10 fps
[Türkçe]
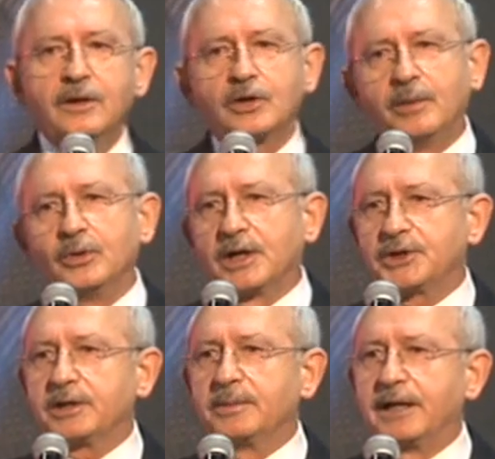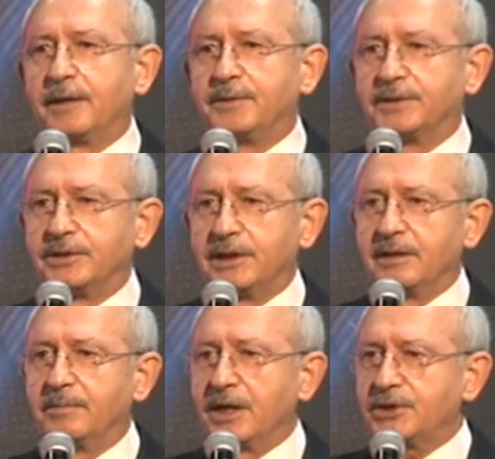kamulaştırma yapıldı
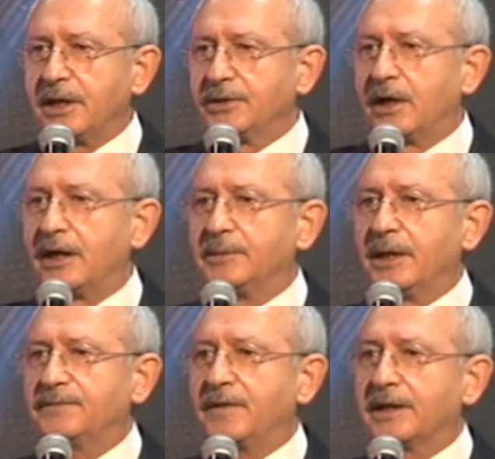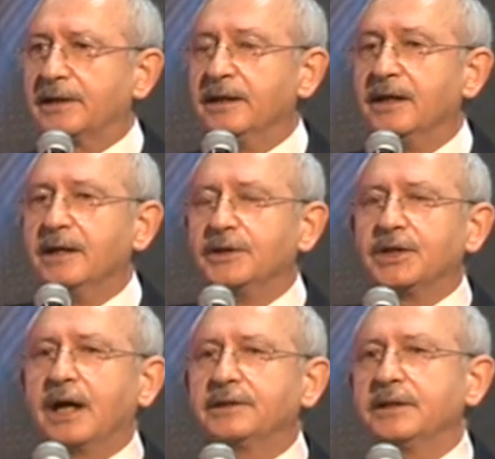diyelim. Başkan talimat verdi,
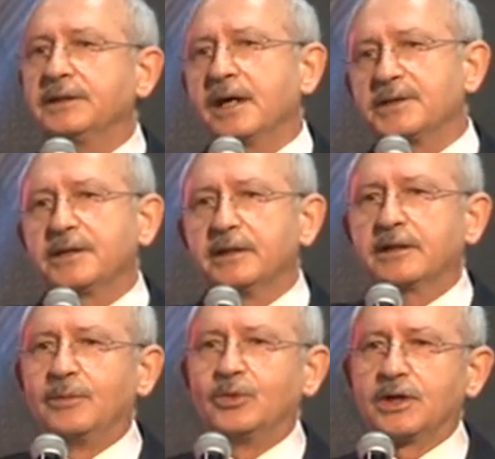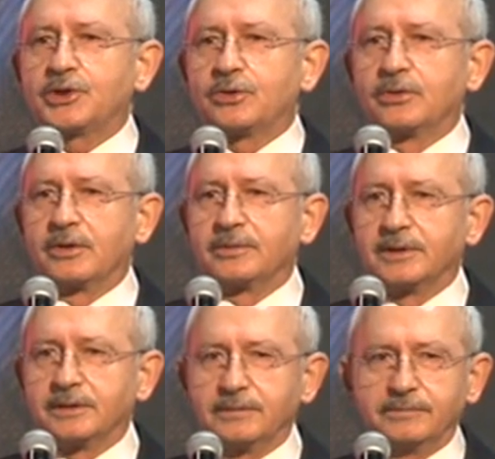kentin yarısını kamulaştırıyorum
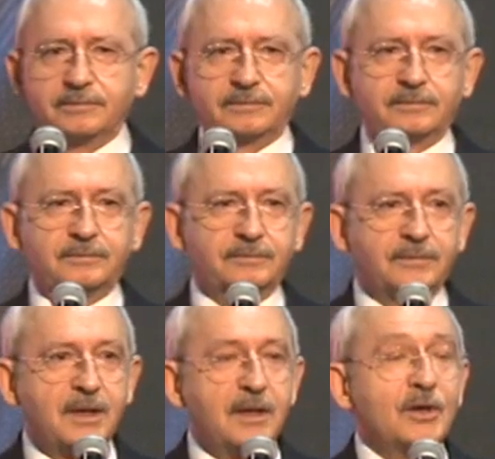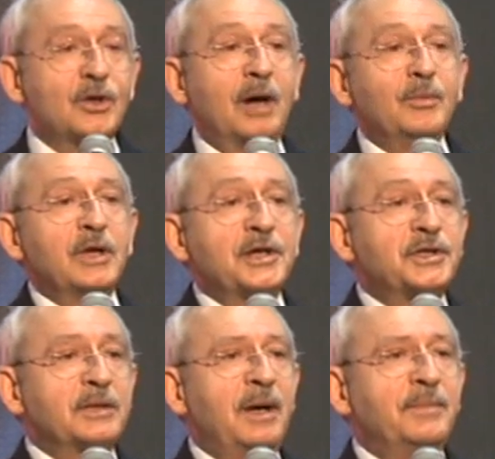dedim.
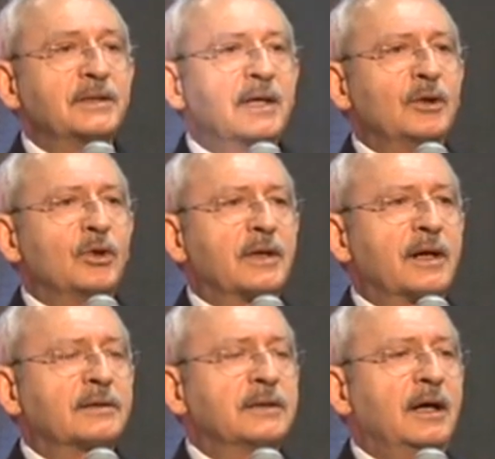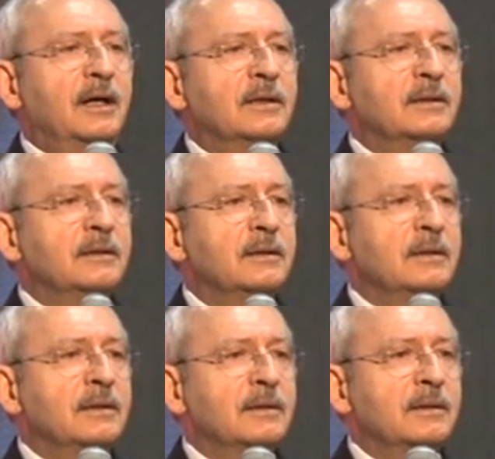Kamulaştırma bedeli olarak da
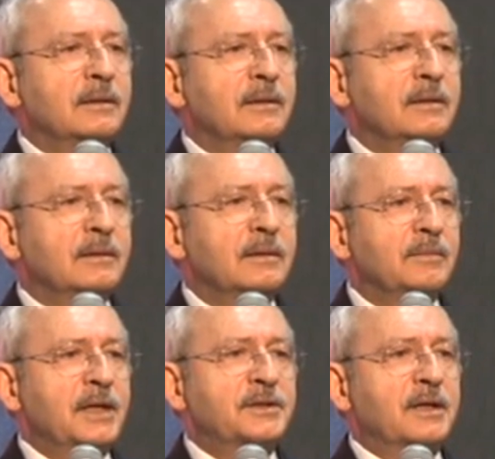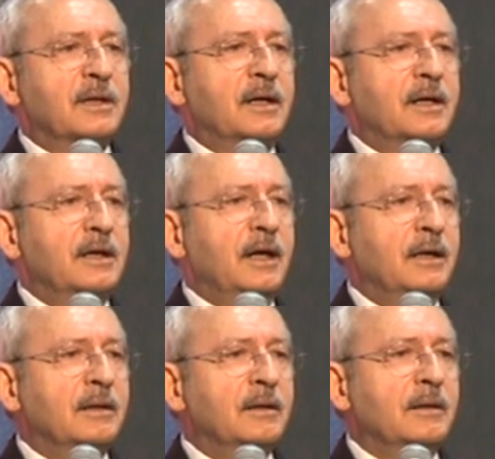
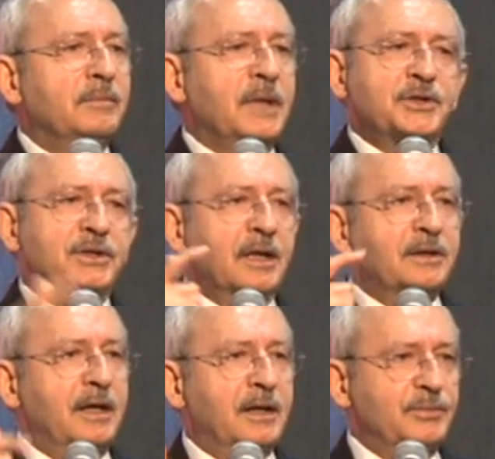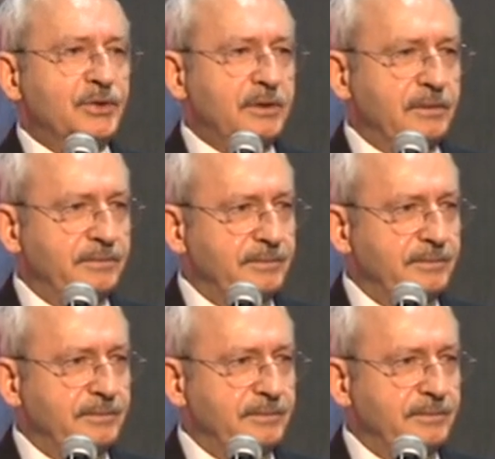metrekareye 5 lira değermişti.